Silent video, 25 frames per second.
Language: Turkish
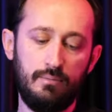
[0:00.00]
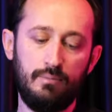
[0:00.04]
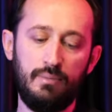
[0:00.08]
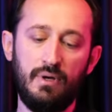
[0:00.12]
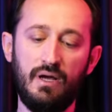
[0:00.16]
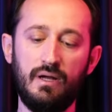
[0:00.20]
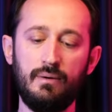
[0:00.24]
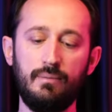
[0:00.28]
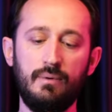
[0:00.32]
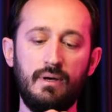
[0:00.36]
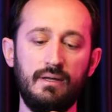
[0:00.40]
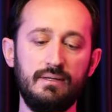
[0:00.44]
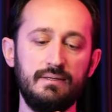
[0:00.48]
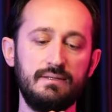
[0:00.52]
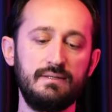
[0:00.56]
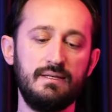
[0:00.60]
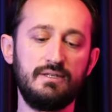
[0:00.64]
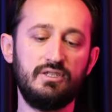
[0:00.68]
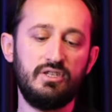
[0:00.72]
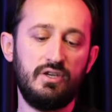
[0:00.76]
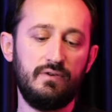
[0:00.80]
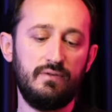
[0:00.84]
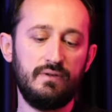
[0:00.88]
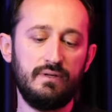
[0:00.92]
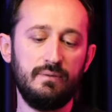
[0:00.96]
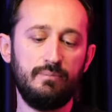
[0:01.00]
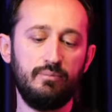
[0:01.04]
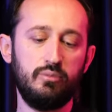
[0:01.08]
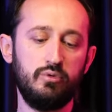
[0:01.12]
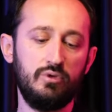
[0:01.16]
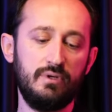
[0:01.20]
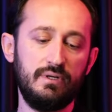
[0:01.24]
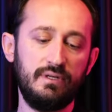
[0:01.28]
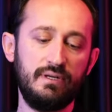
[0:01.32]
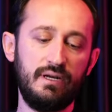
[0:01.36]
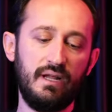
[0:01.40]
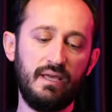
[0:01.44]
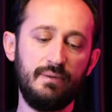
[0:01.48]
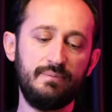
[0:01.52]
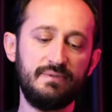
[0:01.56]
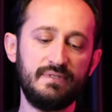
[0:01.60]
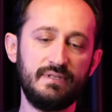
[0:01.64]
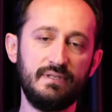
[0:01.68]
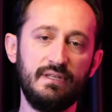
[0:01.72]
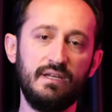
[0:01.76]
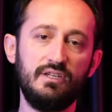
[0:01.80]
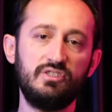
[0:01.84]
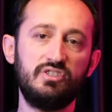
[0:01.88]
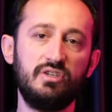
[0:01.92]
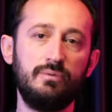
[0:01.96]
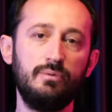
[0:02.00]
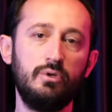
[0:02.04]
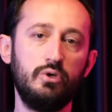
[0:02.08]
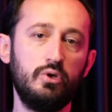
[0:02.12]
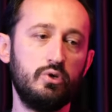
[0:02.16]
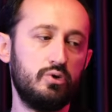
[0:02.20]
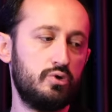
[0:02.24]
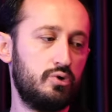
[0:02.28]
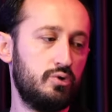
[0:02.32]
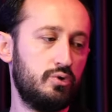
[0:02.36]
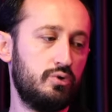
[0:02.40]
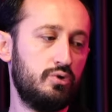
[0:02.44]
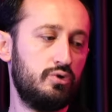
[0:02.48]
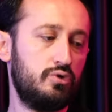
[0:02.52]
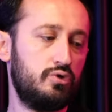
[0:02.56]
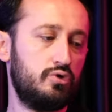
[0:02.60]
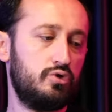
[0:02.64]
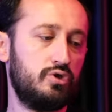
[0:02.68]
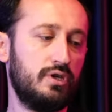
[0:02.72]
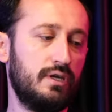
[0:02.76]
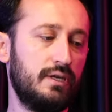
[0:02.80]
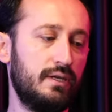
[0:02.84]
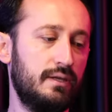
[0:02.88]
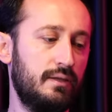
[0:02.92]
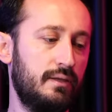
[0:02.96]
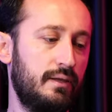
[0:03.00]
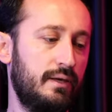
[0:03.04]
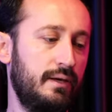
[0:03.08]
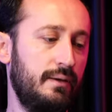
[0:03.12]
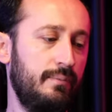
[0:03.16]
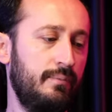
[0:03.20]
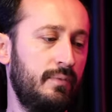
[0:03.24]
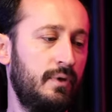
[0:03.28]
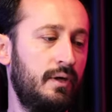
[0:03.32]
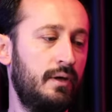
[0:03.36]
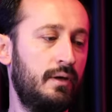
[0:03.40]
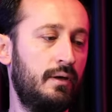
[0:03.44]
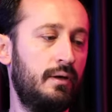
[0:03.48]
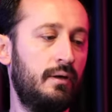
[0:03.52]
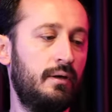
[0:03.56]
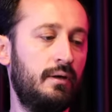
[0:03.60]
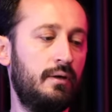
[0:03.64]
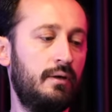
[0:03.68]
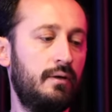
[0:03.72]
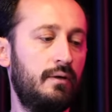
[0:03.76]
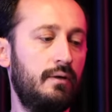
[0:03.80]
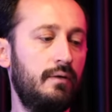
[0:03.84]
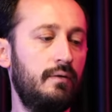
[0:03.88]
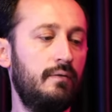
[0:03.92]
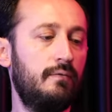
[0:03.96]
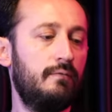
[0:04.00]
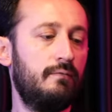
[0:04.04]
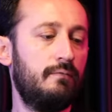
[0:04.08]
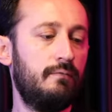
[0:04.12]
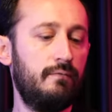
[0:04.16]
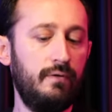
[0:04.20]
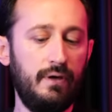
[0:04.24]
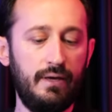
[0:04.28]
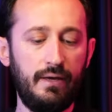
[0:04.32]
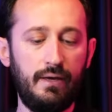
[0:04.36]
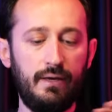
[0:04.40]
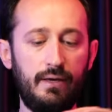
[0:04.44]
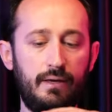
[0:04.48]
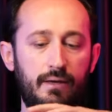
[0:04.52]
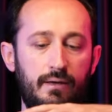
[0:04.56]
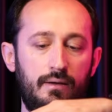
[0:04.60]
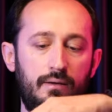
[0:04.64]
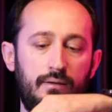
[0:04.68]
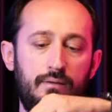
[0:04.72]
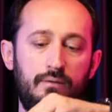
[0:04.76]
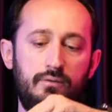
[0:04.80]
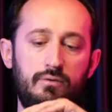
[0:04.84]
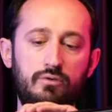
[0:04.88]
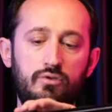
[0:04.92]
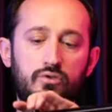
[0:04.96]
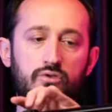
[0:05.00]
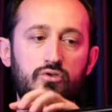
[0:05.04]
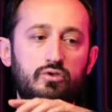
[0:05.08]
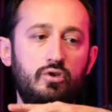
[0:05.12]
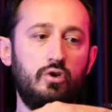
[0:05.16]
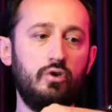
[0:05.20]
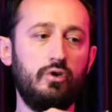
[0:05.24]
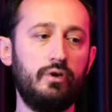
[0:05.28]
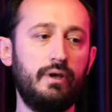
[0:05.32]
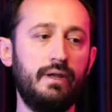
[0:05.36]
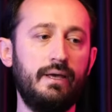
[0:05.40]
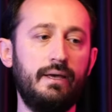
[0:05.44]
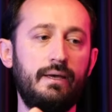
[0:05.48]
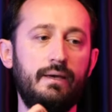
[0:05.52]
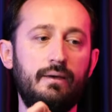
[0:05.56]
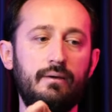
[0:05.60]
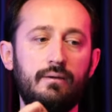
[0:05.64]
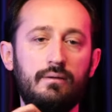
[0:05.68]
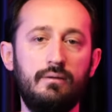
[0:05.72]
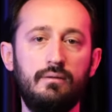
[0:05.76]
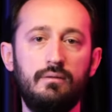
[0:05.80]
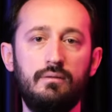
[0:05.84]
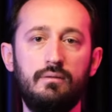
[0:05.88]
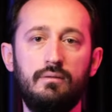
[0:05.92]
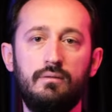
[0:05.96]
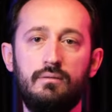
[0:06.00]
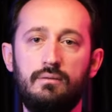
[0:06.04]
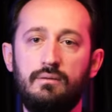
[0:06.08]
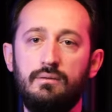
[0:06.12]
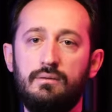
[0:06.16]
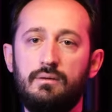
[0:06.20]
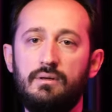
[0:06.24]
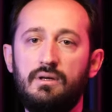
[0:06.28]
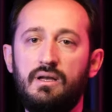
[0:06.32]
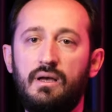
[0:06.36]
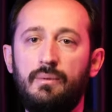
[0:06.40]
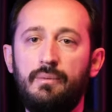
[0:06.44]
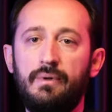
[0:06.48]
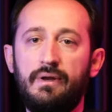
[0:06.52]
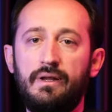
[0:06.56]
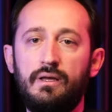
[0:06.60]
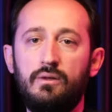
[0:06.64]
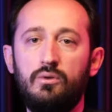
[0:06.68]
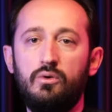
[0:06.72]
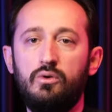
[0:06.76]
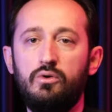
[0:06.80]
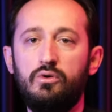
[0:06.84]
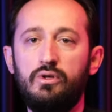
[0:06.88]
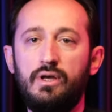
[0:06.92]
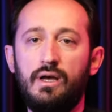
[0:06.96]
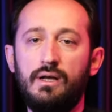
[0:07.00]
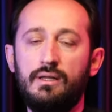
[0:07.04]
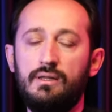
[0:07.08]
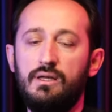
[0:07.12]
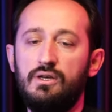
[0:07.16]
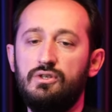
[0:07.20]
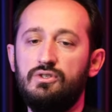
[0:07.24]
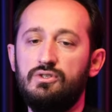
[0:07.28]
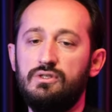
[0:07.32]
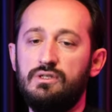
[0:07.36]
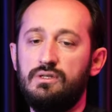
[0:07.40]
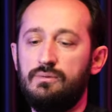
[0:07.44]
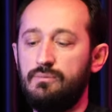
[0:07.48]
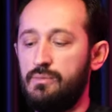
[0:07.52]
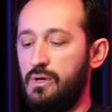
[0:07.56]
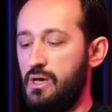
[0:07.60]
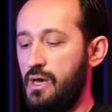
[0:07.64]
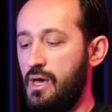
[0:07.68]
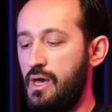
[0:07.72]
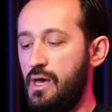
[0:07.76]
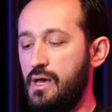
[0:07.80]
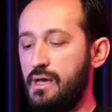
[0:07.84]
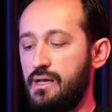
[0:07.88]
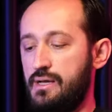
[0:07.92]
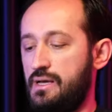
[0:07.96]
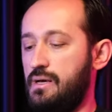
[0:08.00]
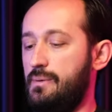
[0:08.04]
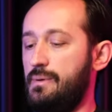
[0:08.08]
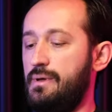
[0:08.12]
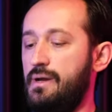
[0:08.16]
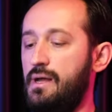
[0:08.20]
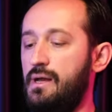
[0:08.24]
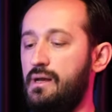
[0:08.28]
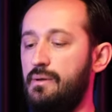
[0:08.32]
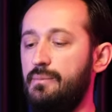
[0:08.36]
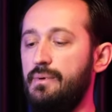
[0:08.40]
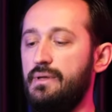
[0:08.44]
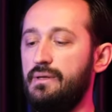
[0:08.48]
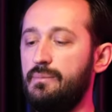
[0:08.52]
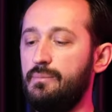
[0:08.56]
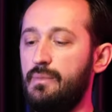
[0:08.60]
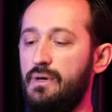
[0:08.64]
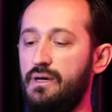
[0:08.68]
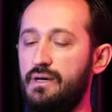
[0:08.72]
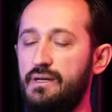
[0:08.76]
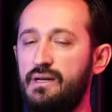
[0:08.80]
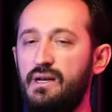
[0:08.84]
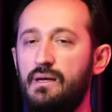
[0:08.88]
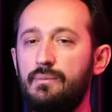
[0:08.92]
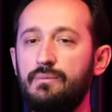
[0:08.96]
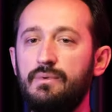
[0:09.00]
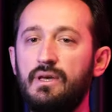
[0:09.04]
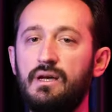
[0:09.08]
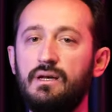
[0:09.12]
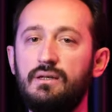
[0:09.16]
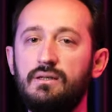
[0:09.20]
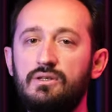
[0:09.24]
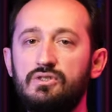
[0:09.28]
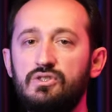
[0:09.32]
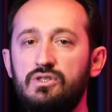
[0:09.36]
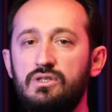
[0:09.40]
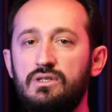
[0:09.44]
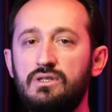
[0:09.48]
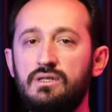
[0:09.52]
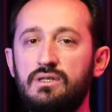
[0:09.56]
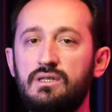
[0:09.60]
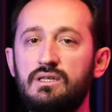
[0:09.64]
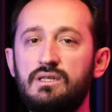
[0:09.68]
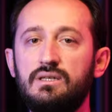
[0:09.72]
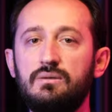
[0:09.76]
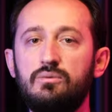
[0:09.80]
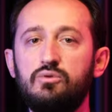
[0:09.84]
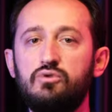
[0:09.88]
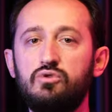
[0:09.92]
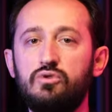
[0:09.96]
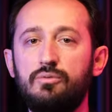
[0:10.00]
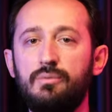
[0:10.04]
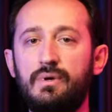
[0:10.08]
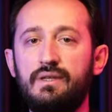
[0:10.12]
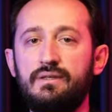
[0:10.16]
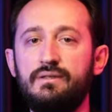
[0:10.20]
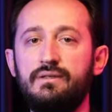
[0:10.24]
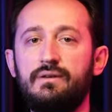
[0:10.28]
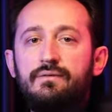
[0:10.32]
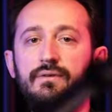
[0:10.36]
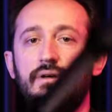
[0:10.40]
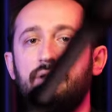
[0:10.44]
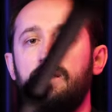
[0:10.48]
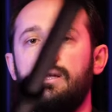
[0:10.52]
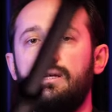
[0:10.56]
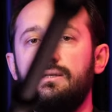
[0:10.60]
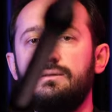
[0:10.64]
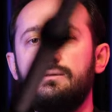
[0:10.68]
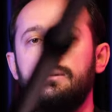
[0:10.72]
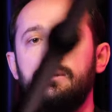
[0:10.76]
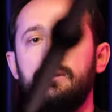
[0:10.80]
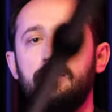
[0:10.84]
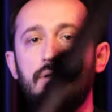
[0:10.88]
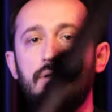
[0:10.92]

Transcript: parmağınızla çevirip bunların hepsini açabiliyorsunuz şu şekilde. Ve şöyle kameraya doğru yaklaştırayım. Kamerayla benim aram yaklaşık 2,5 metre falan.